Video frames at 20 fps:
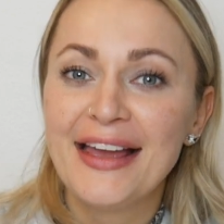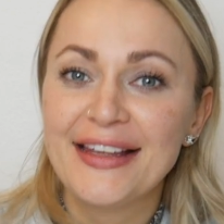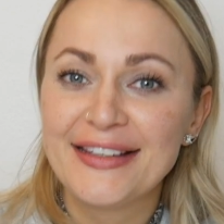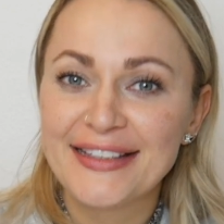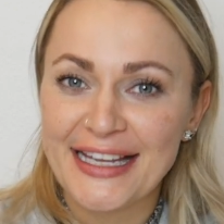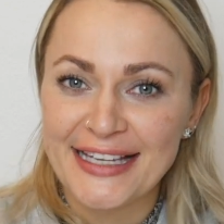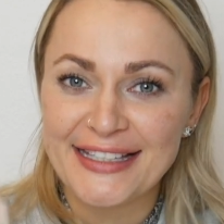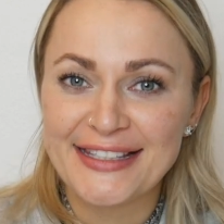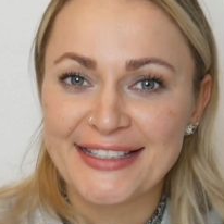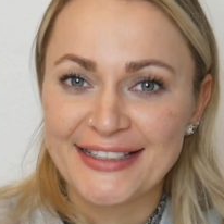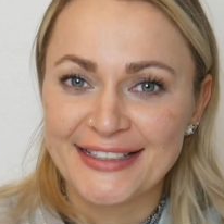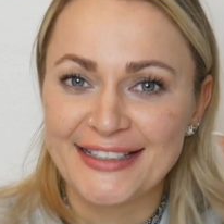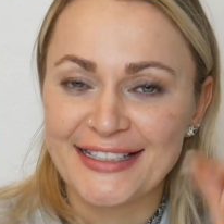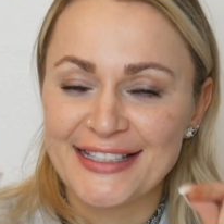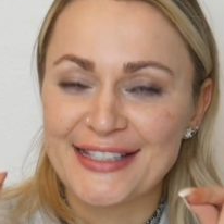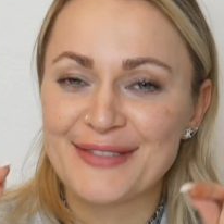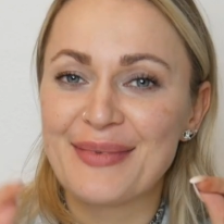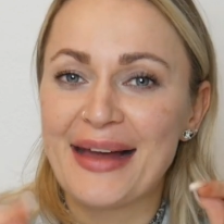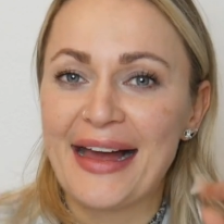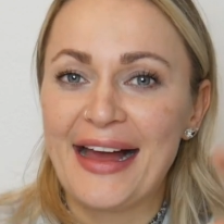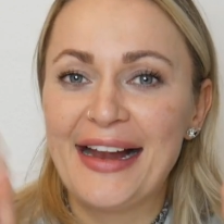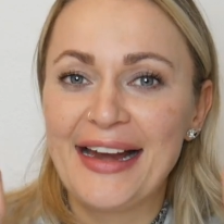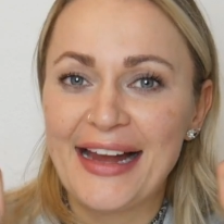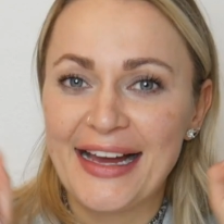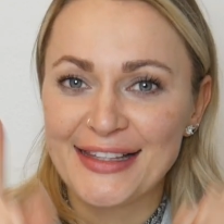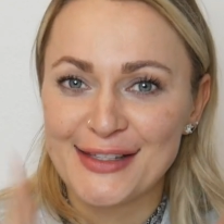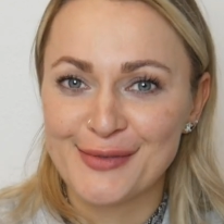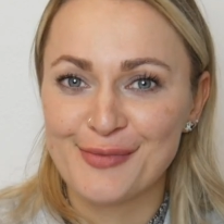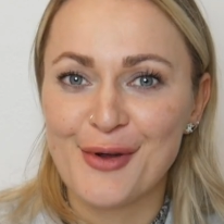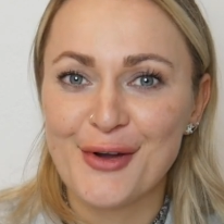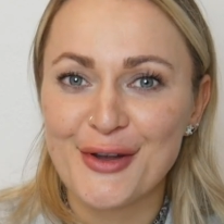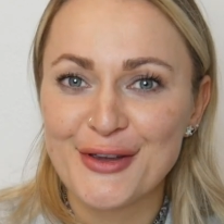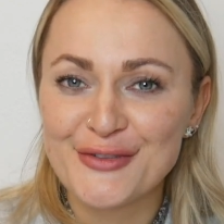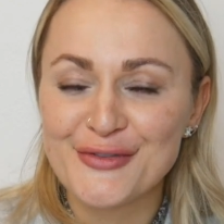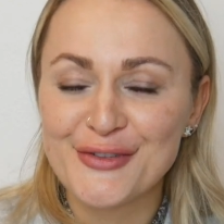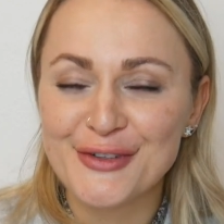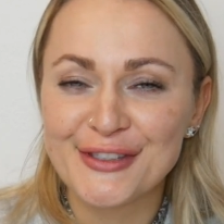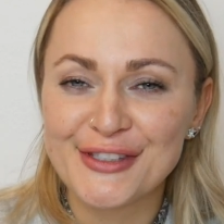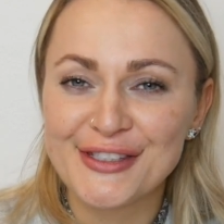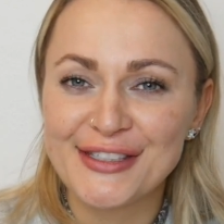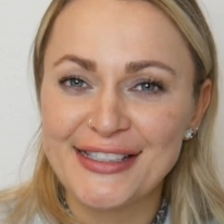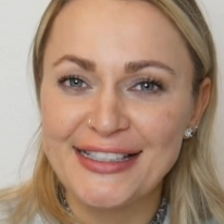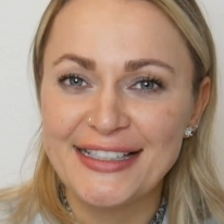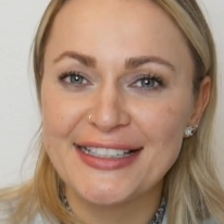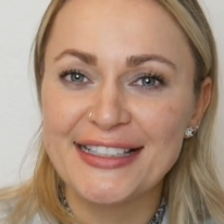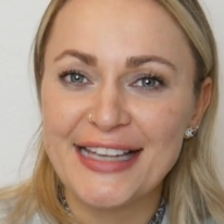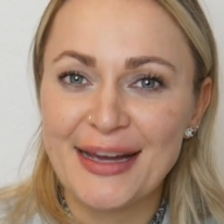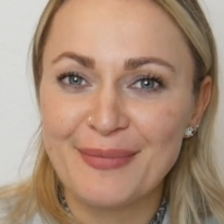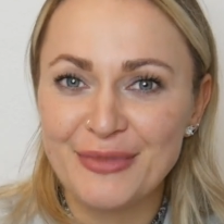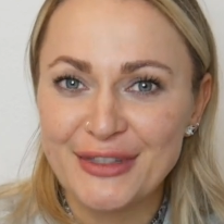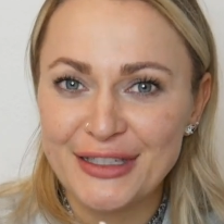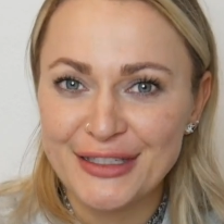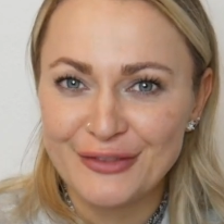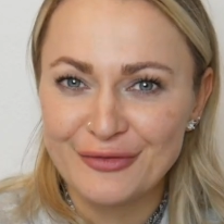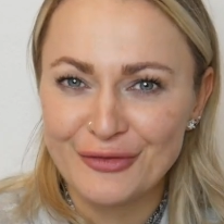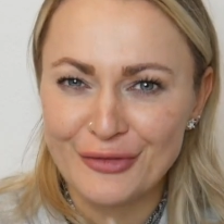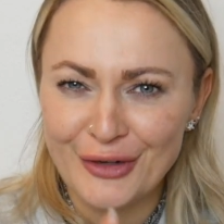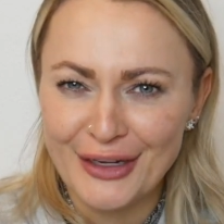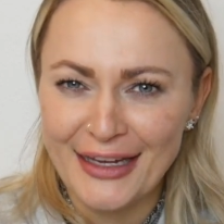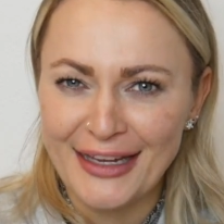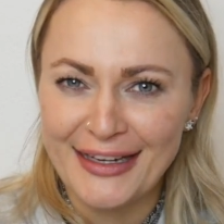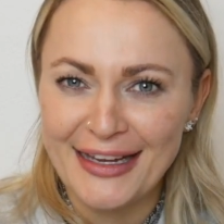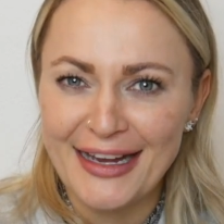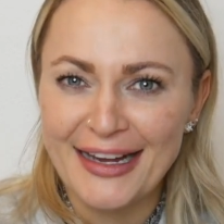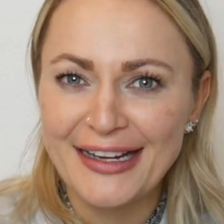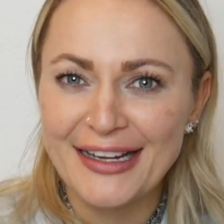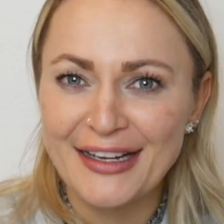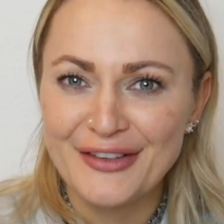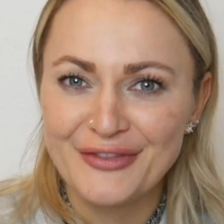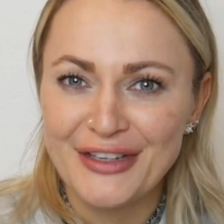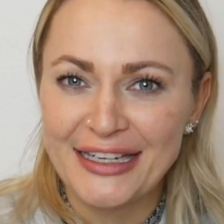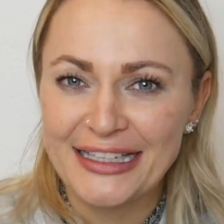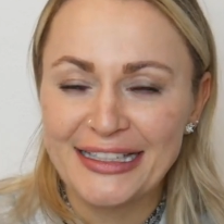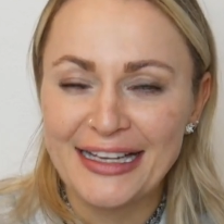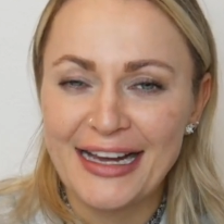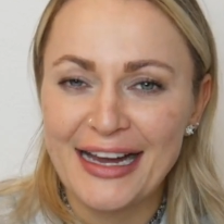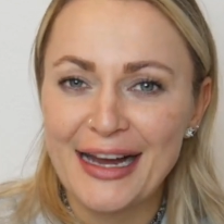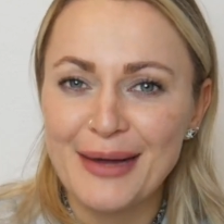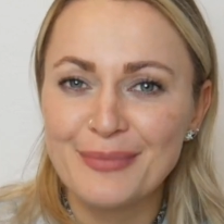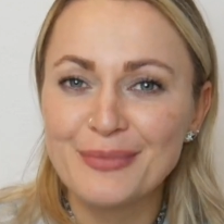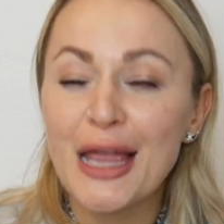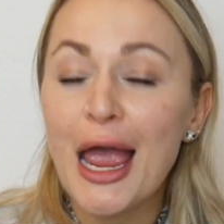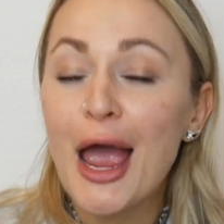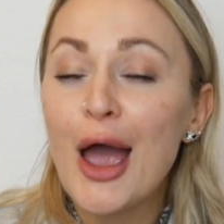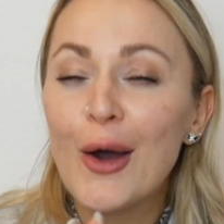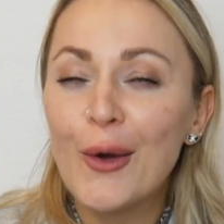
Testet das mal. Hat es bei euch funktioniert? Habt ihr einen Vorher-Nachher-Effekt gehabt?